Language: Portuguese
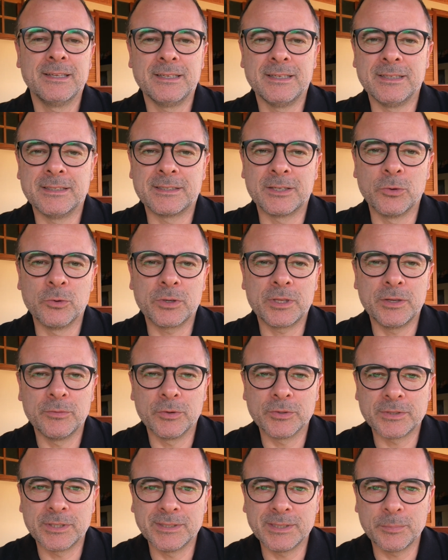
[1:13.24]
Então que
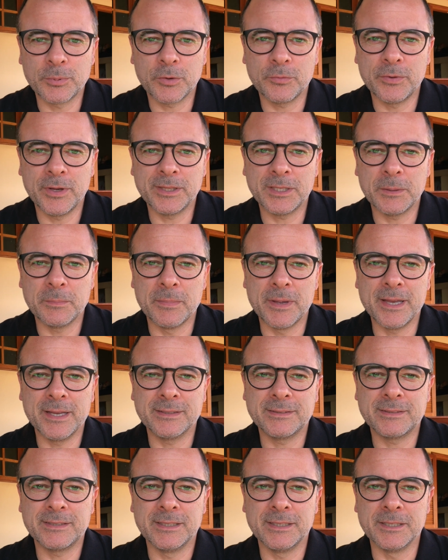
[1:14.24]
vocês aproveitem bem
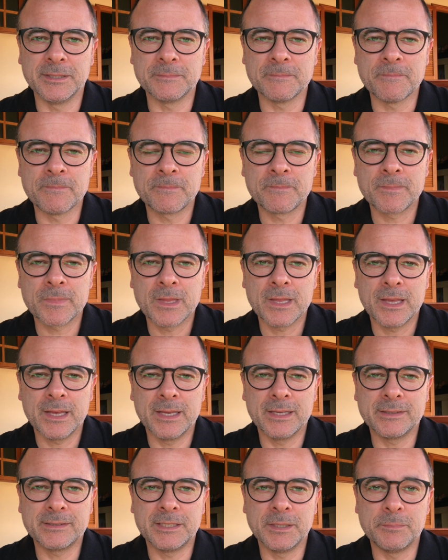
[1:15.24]
esse
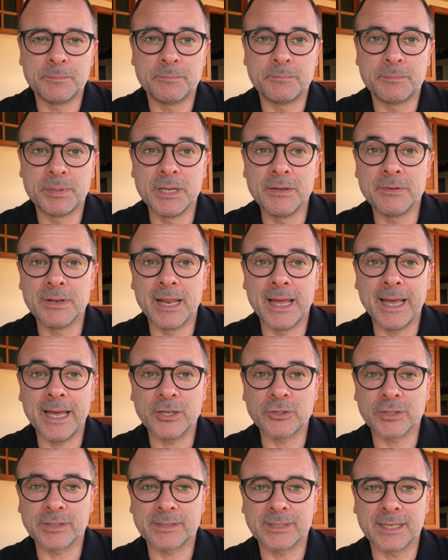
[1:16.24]
esse
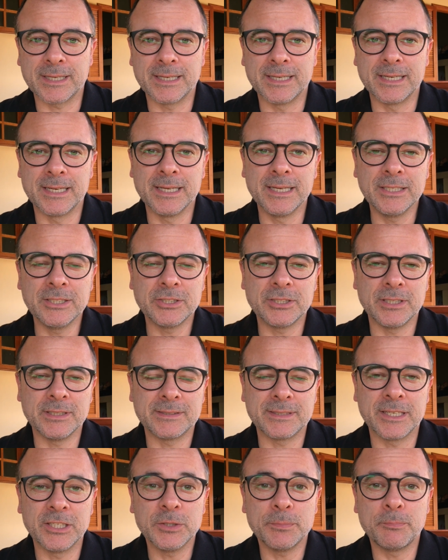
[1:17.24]
privilégio, essa grande,
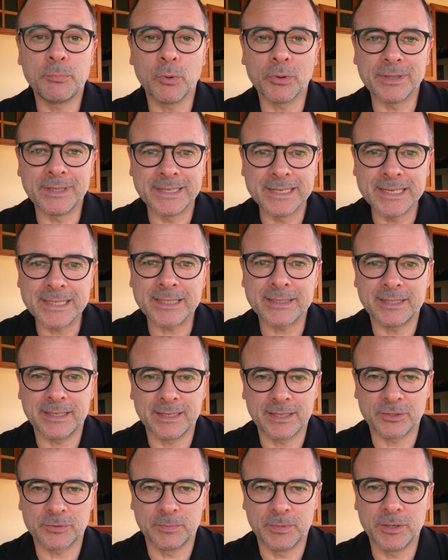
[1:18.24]
esse grande poder que
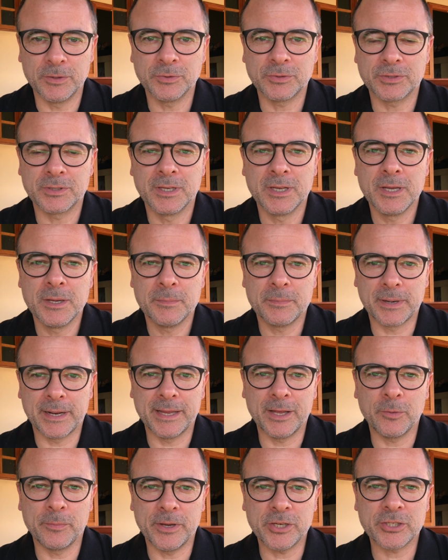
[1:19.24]
tem nas mãos para
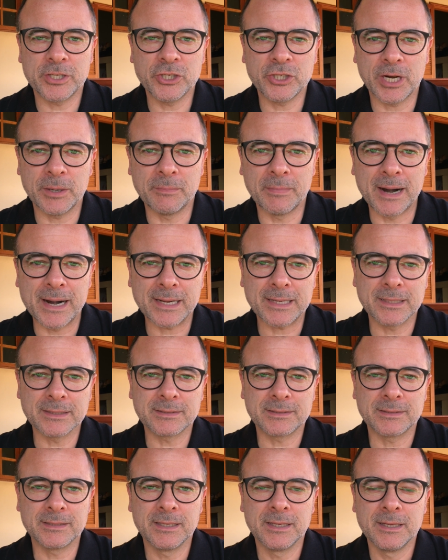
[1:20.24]
realmente deixar
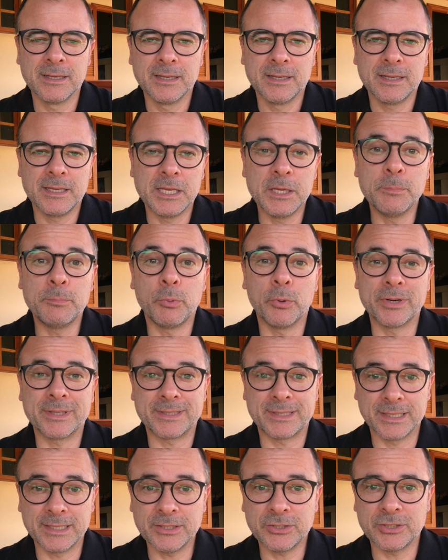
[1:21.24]
marcas
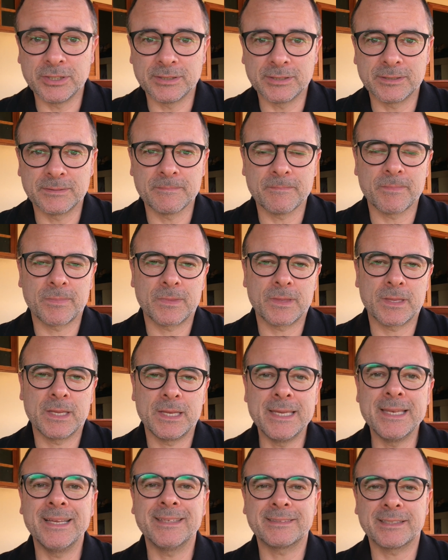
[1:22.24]
importantes,
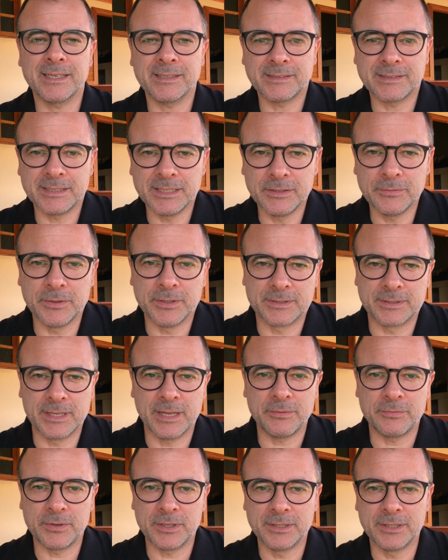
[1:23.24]
inesquecíveis
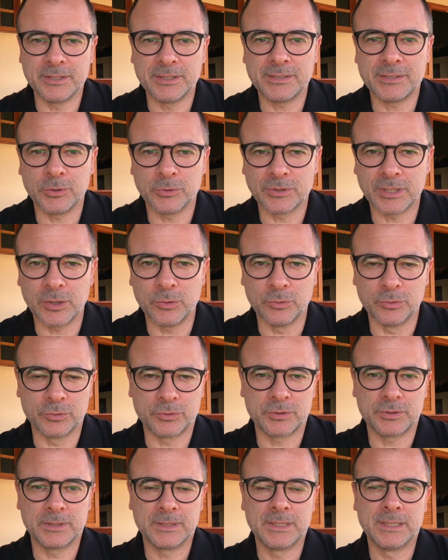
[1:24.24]
na vida de seus
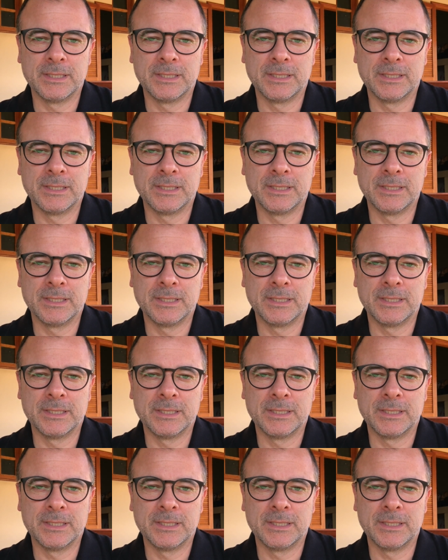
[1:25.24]
alunos.